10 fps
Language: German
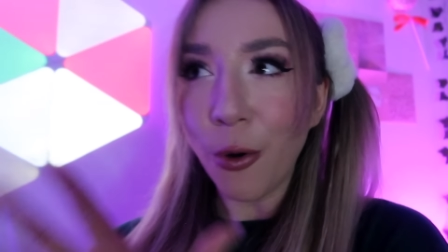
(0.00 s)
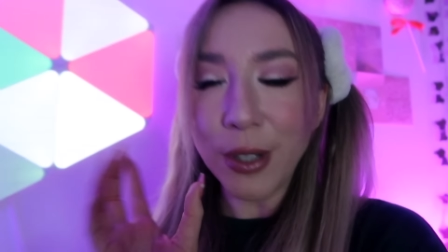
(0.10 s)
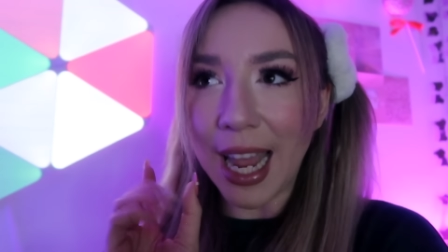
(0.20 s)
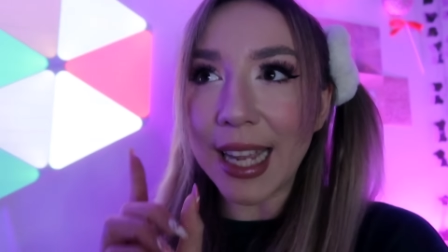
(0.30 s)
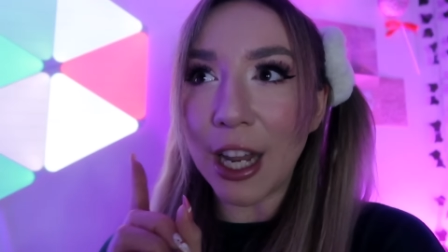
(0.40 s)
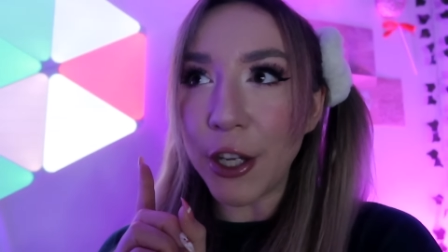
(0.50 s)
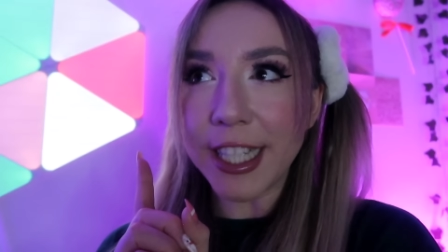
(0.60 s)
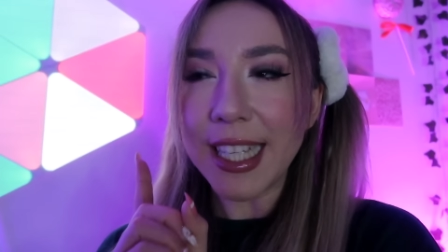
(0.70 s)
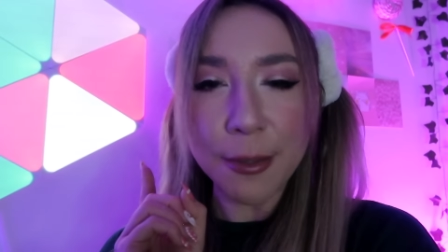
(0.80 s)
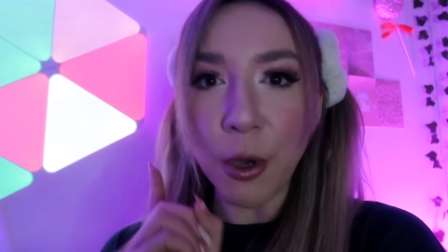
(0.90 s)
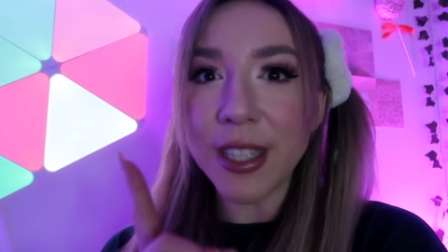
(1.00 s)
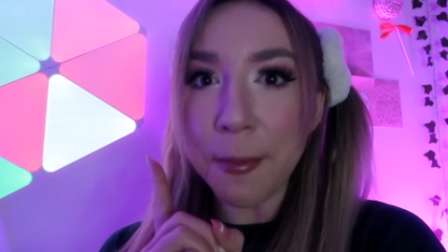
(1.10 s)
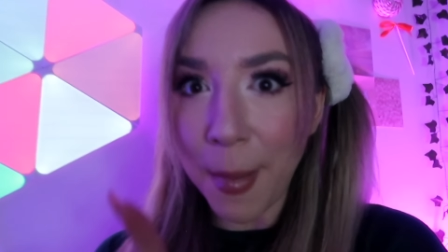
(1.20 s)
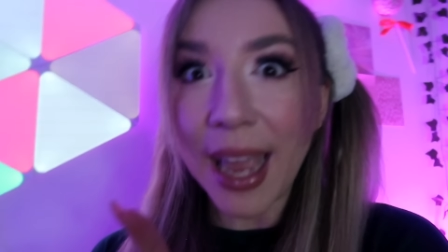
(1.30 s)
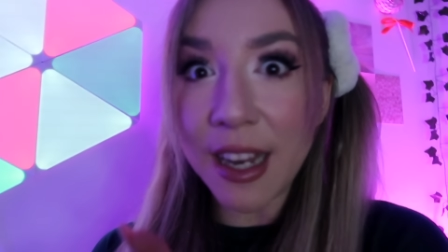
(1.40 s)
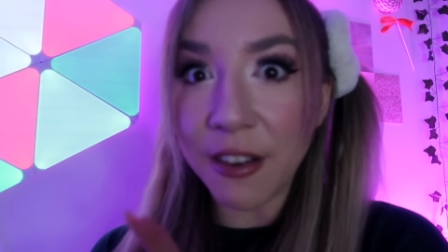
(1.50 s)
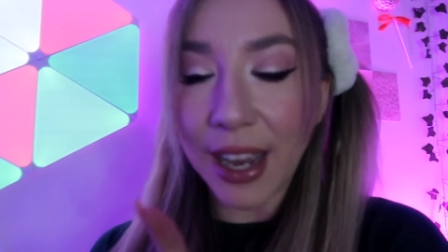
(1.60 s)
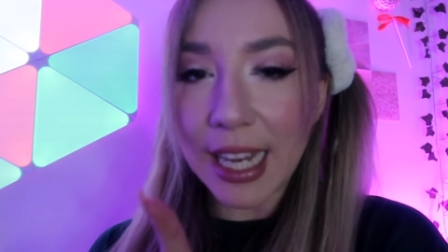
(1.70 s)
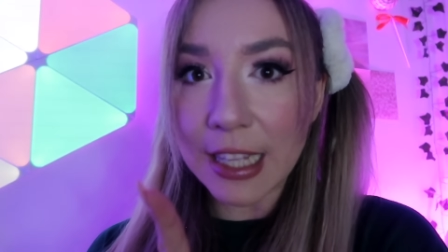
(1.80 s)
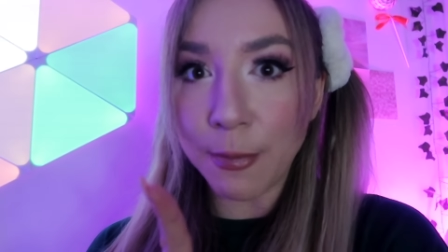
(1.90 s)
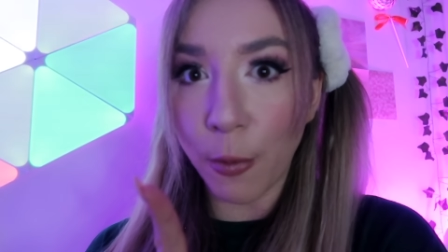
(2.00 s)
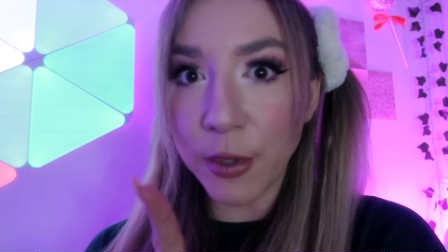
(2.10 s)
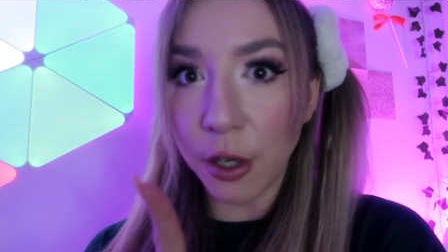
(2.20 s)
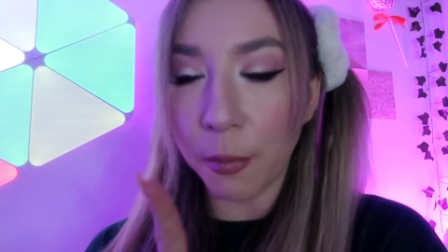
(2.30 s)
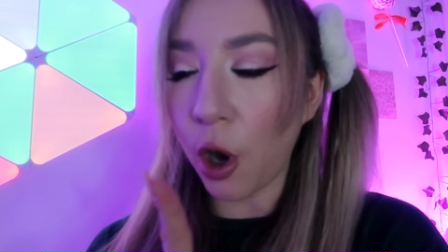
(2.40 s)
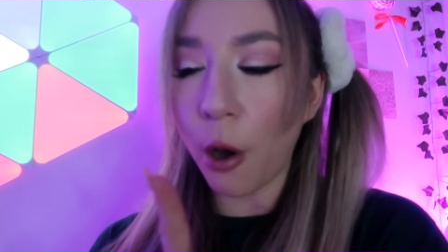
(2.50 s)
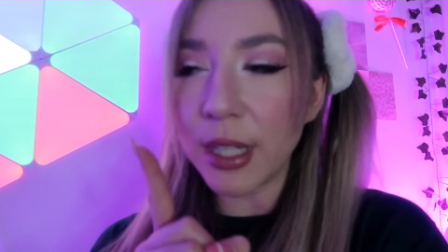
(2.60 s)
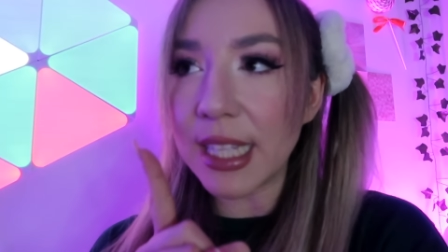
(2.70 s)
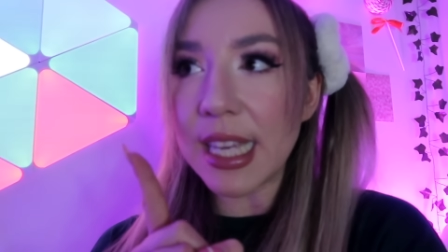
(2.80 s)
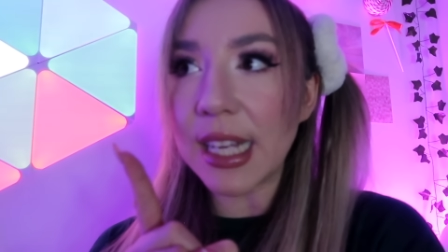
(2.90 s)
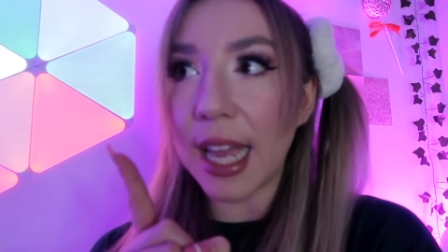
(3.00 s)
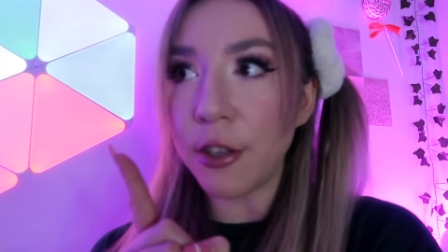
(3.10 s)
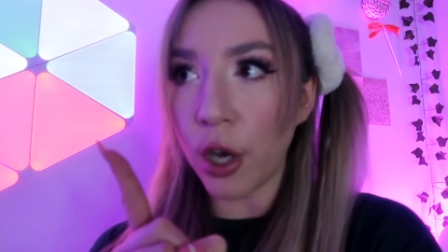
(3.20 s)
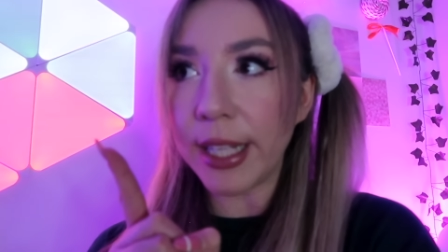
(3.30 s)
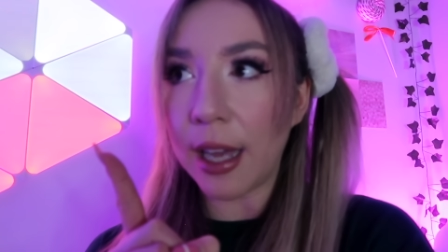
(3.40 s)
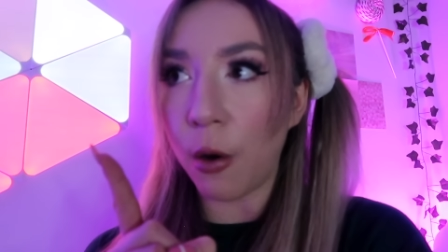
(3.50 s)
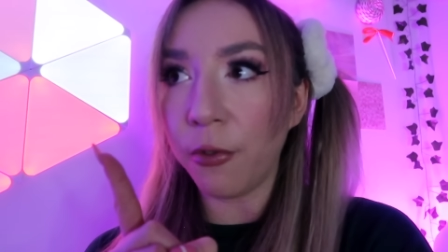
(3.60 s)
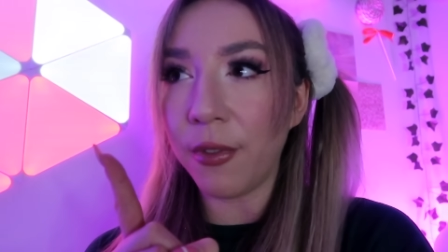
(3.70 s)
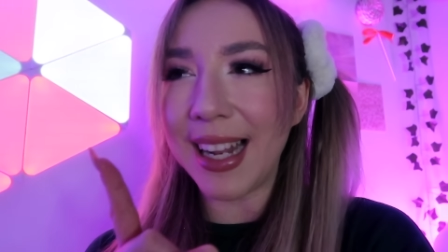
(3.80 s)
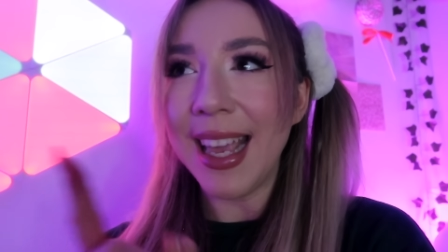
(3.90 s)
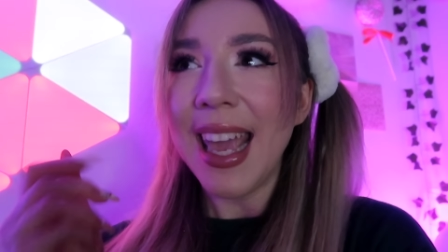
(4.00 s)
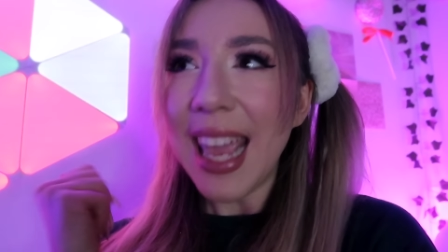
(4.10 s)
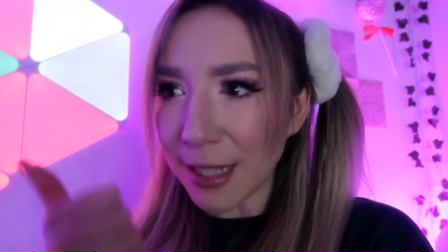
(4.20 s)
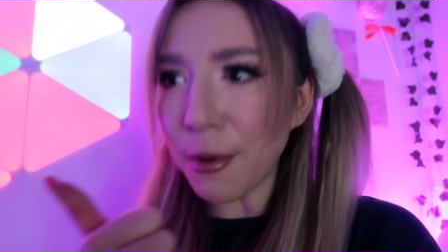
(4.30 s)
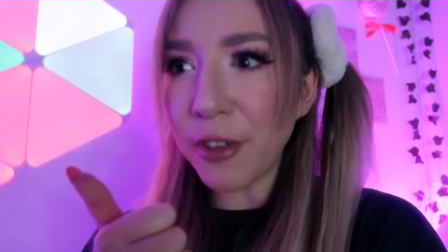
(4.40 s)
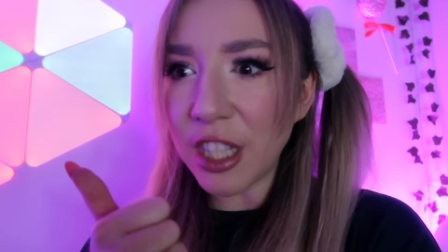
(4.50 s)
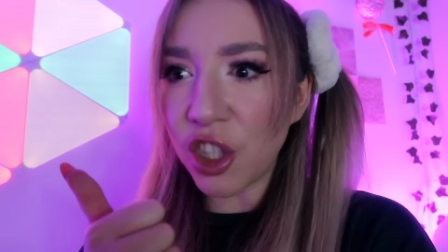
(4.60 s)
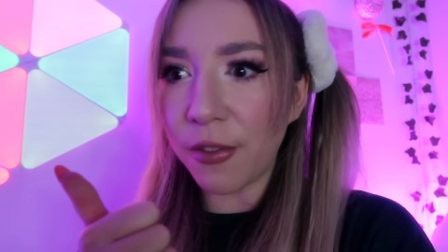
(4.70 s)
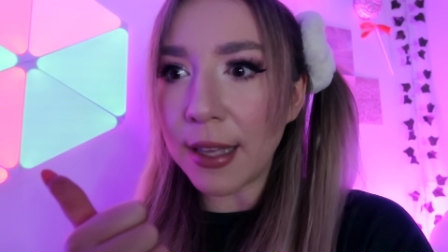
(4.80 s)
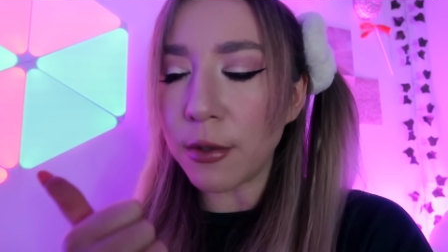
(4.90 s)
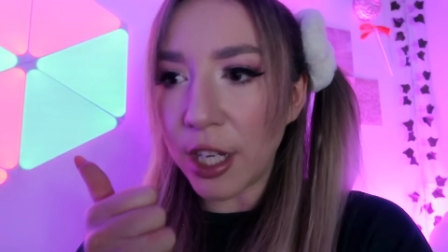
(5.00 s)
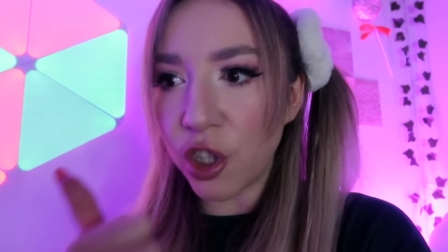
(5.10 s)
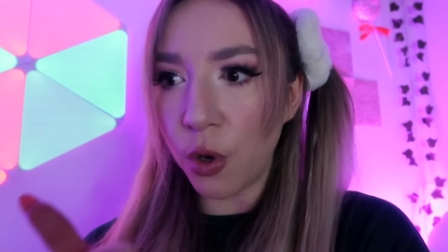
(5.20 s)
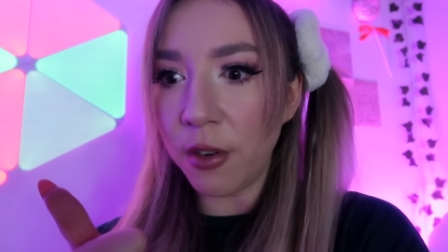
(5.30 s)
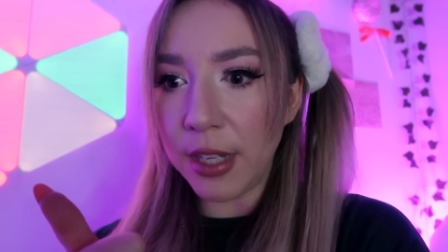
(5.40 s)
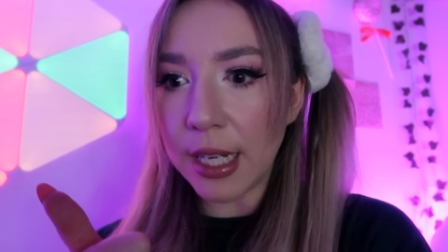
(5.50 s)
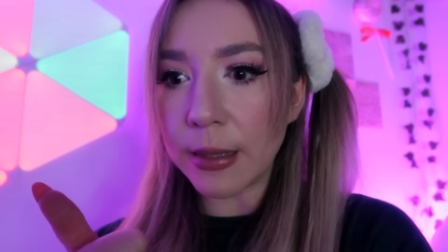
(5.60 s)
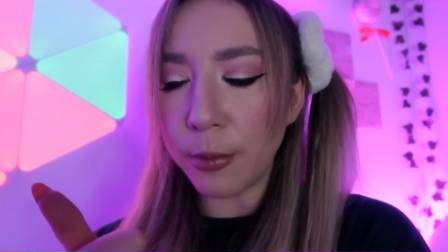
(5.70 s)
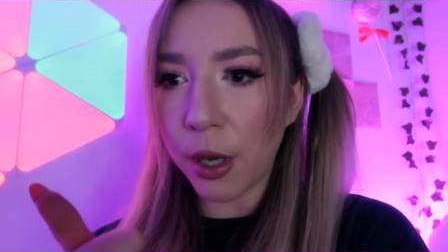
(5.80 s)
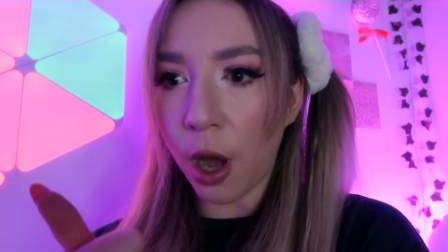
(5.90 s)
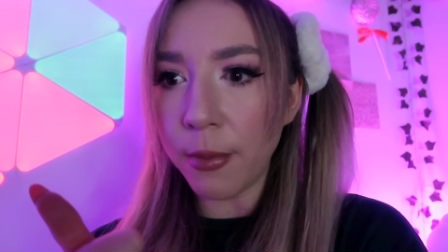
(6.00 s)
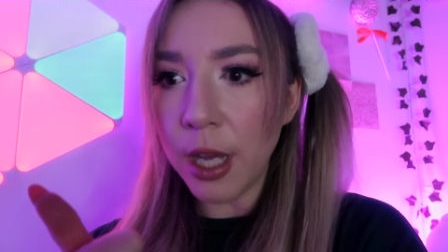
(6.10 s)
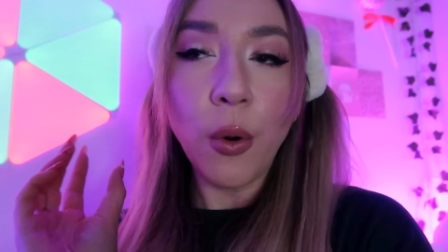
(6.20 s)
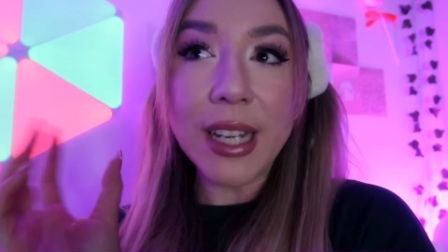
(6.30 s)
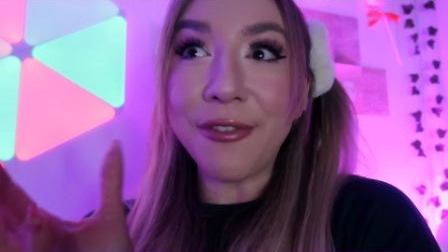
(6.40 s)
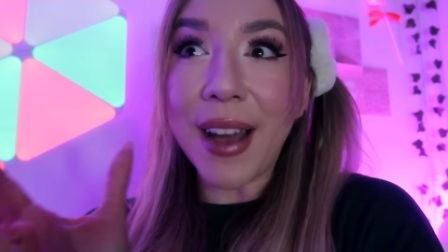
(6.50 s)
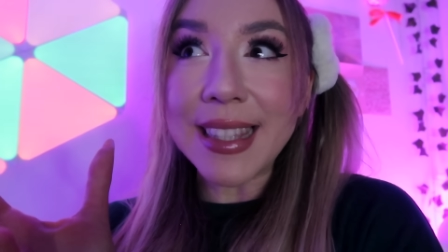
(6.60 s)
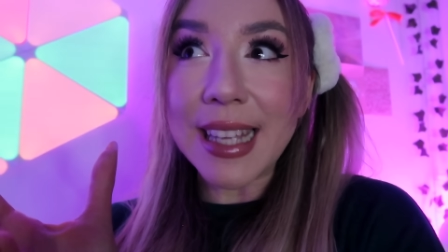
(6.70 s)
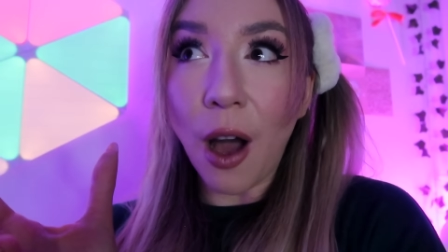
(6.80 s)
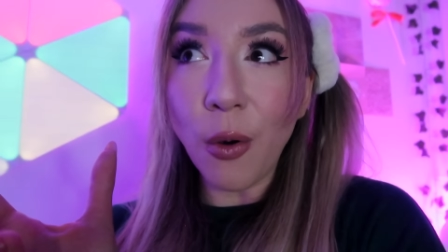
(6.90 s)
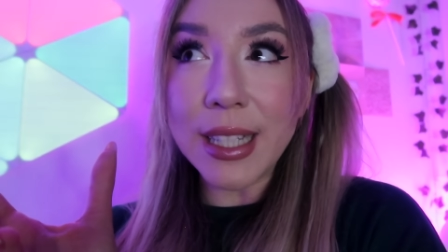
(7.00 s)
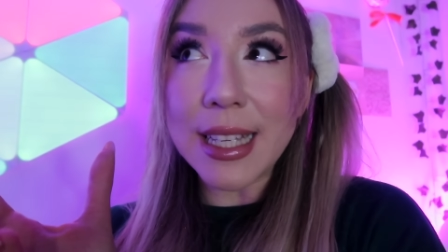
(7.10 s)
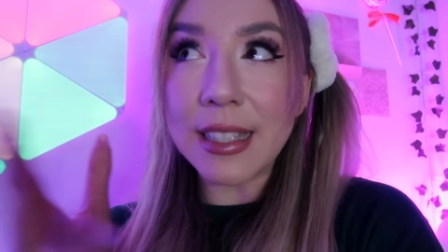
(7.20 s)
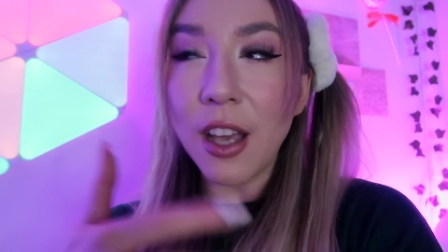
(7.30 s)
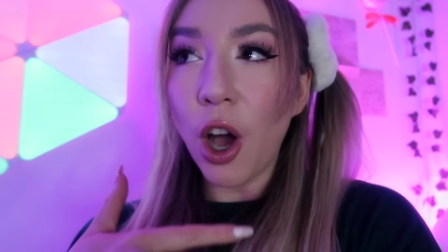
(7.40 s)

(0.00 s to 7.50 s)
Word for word: Und nein, Leute, ich möchte meinen Weihnachtsbaum zurückbekommen und nicht irgendeinen neuen kaufen, weil erstmal wird es schwer, so einen schönen wiederzubekommen. Und ich weiß ja auch nicht,